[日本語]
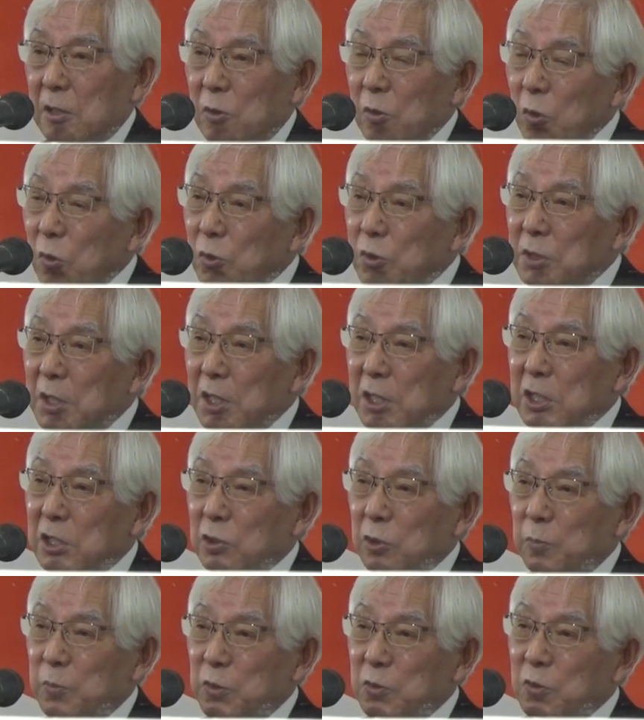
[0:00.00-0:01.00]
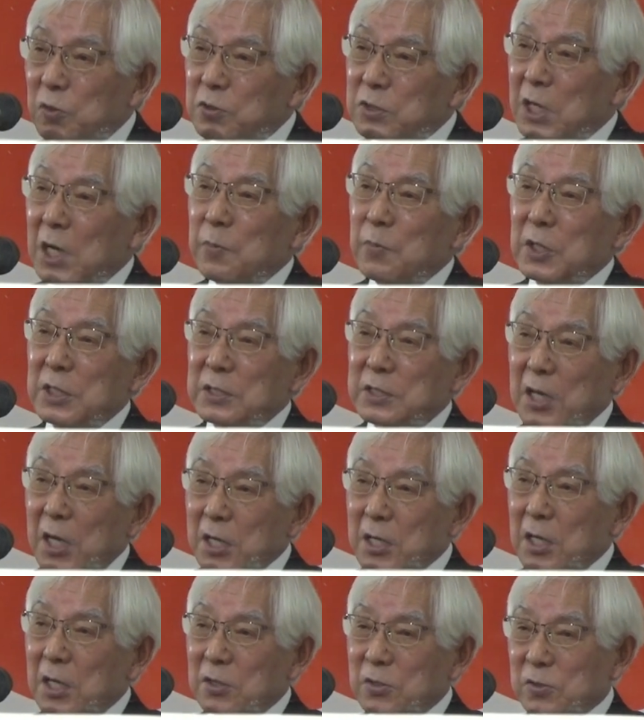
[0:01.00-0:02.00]
ロータリーのプログラムに
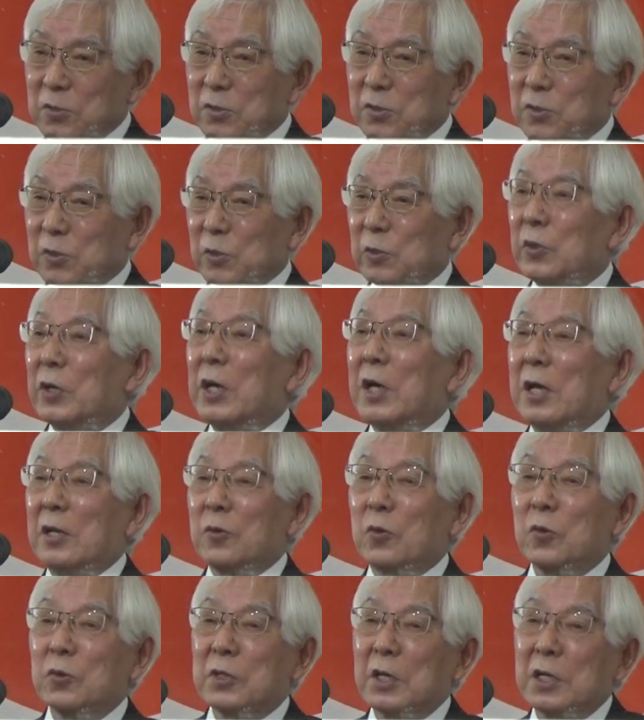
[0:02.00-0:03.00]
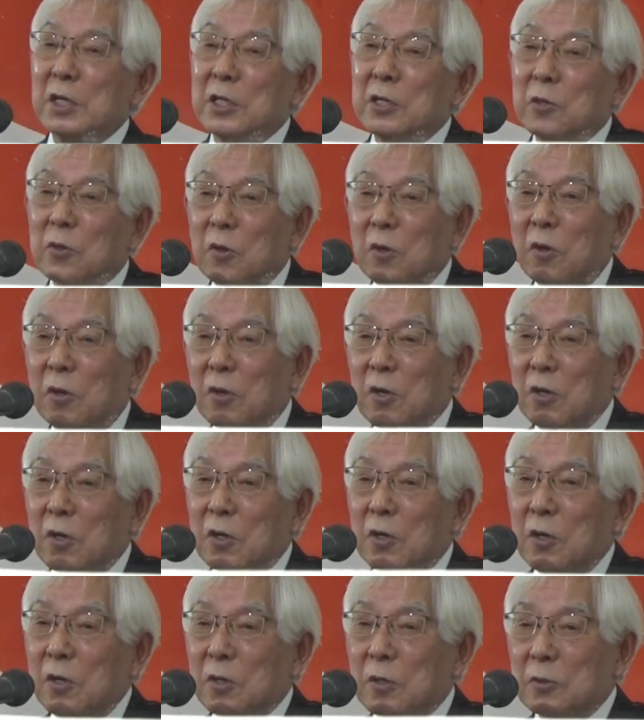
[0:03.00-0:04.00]
参加するっていうのがロータリー
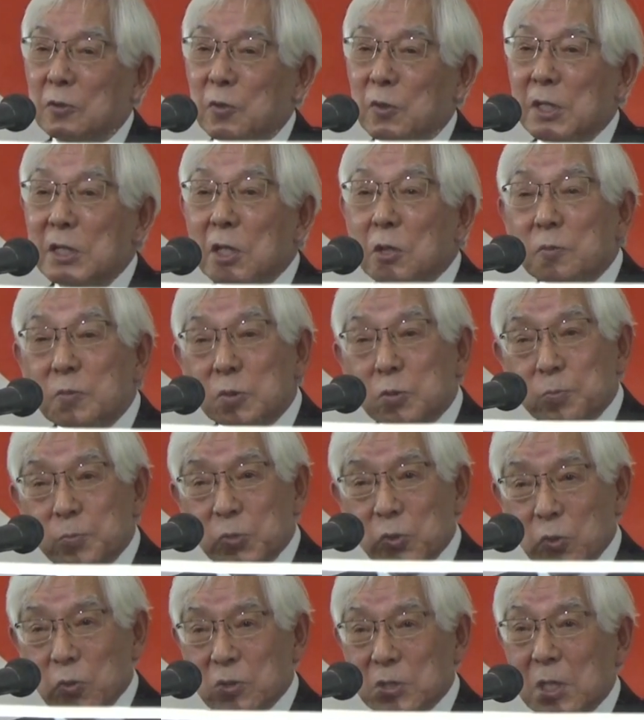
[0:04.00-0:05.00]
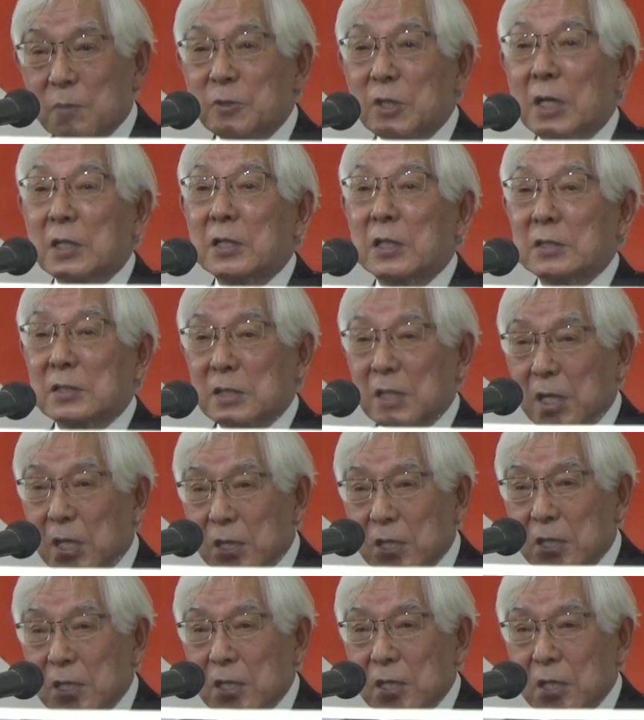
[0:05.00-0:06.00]
を育てるプログラムなんです
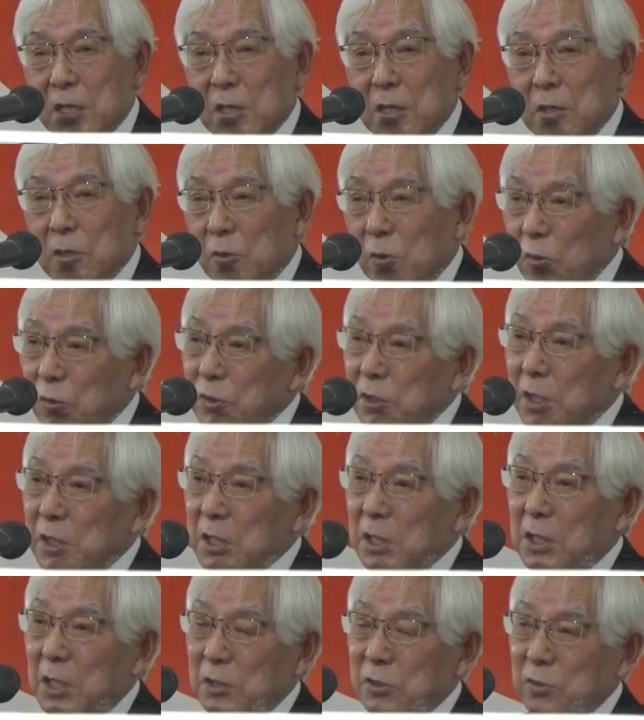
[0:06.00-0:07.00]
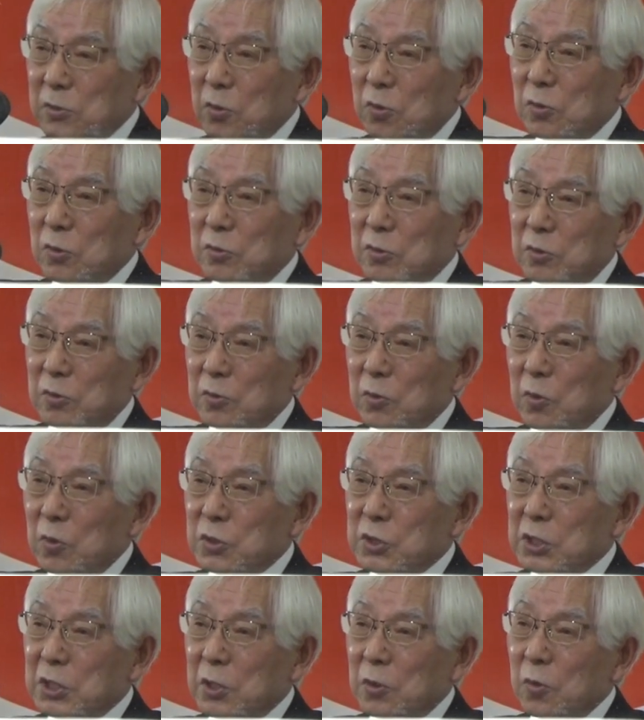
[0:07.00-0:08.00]
ねロータリー活動と
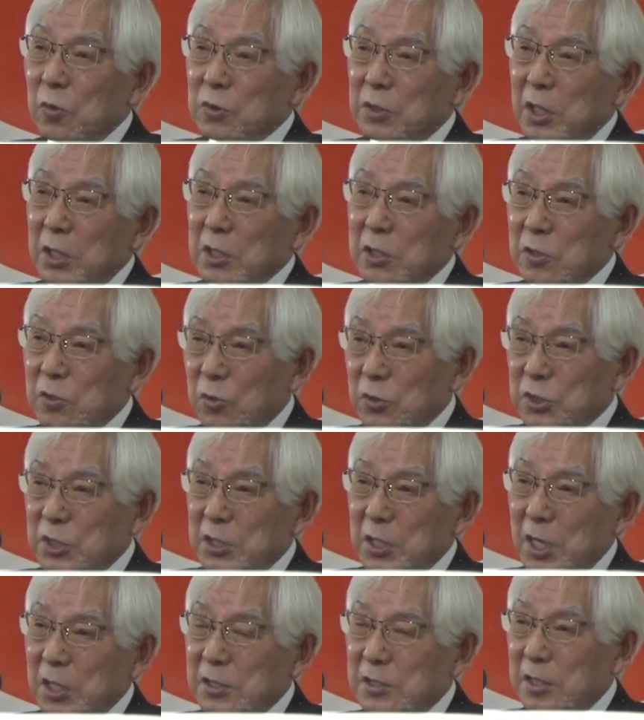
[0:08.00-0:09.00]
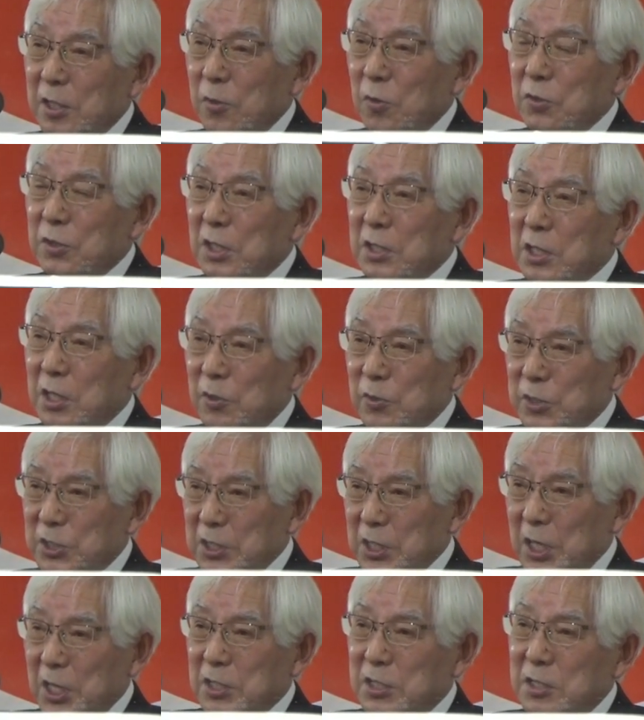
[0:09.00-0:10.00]
同時にロータリーを支援してロータリアンを
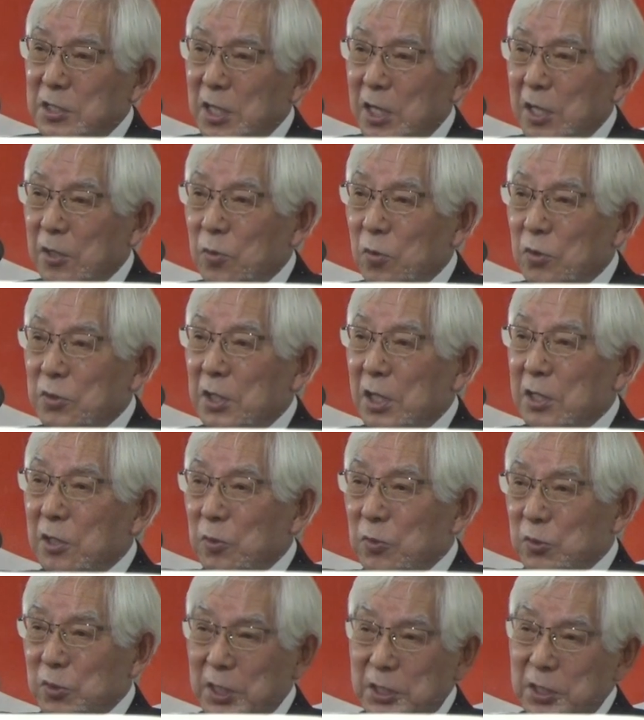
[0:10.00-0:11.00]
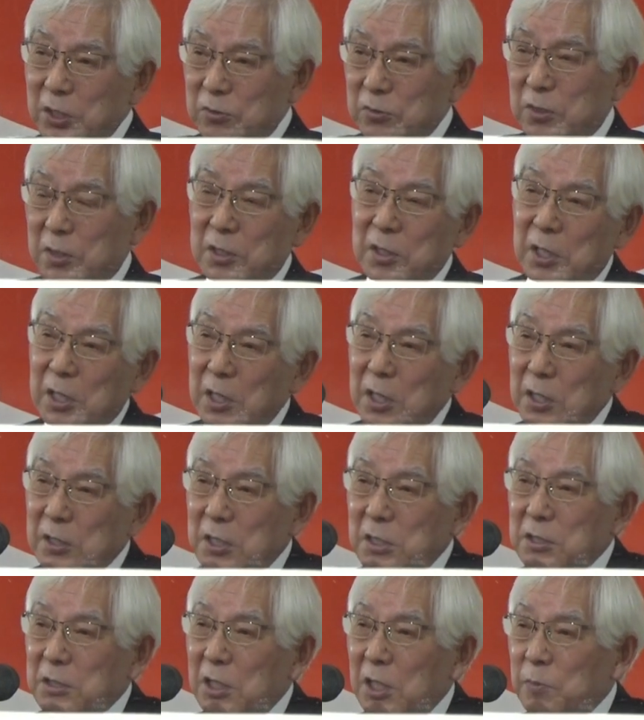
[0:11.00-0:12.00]
支援してロータリーを育てる
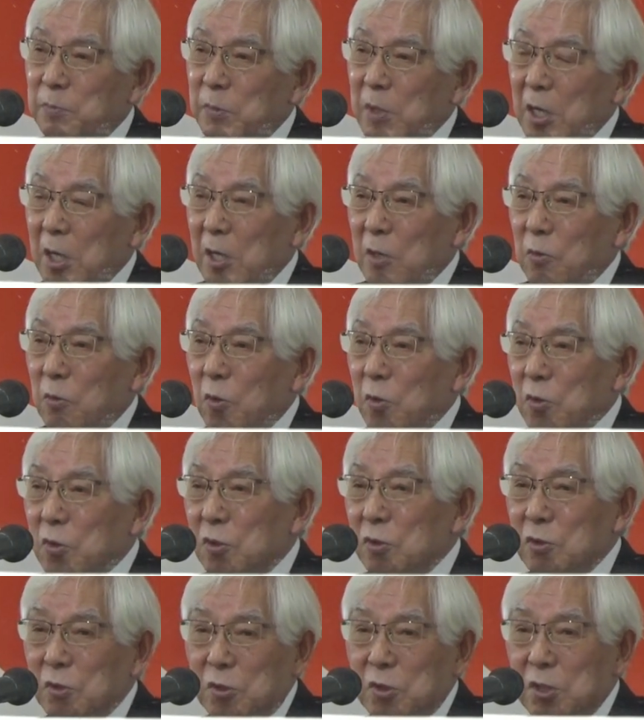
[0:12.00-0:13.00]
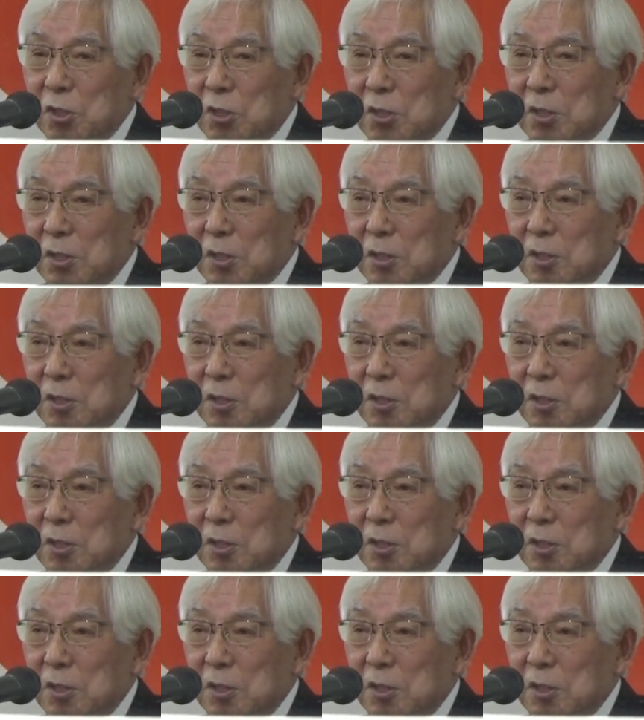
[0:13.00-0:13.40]
ですからこういう